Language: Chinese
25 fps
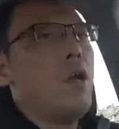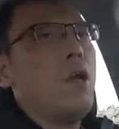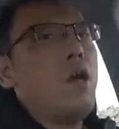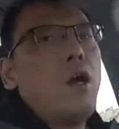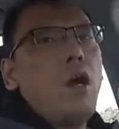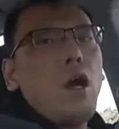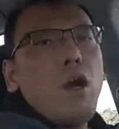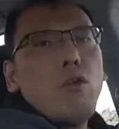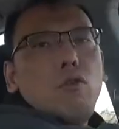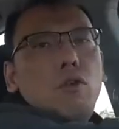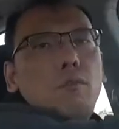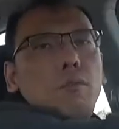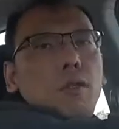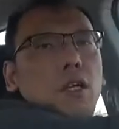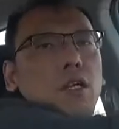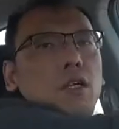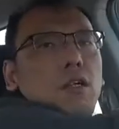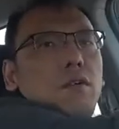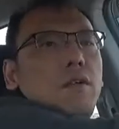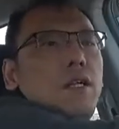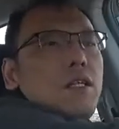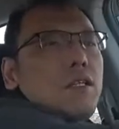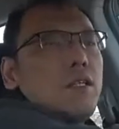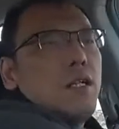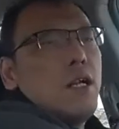而我们也
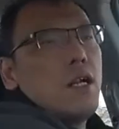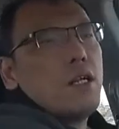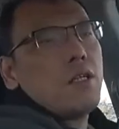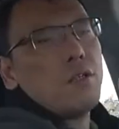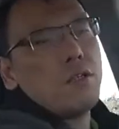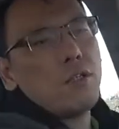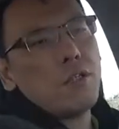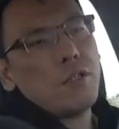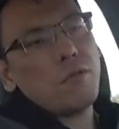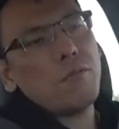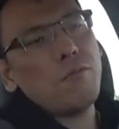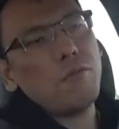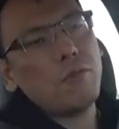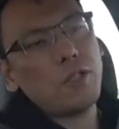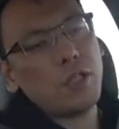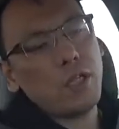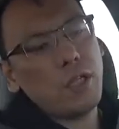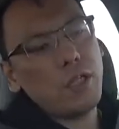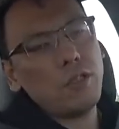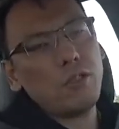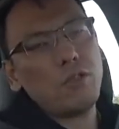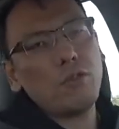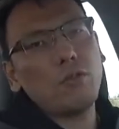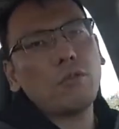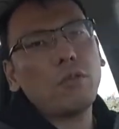认为这台车型目
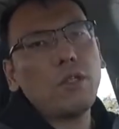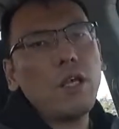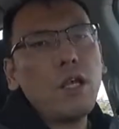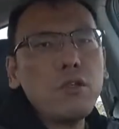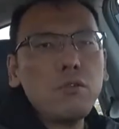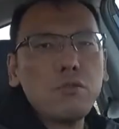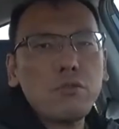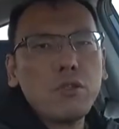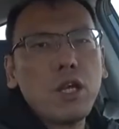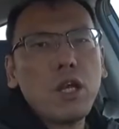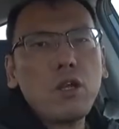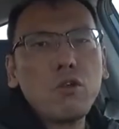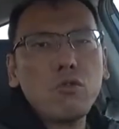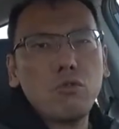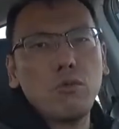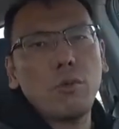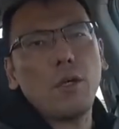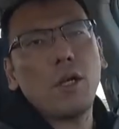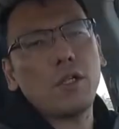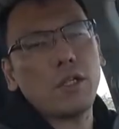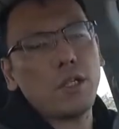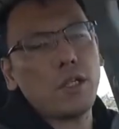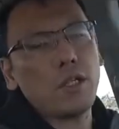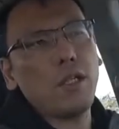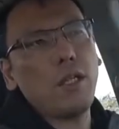前就单就加速
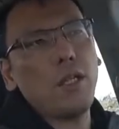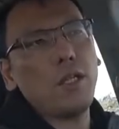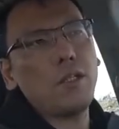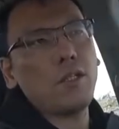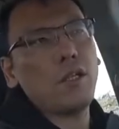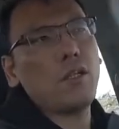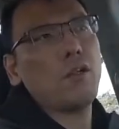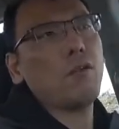表现上来讲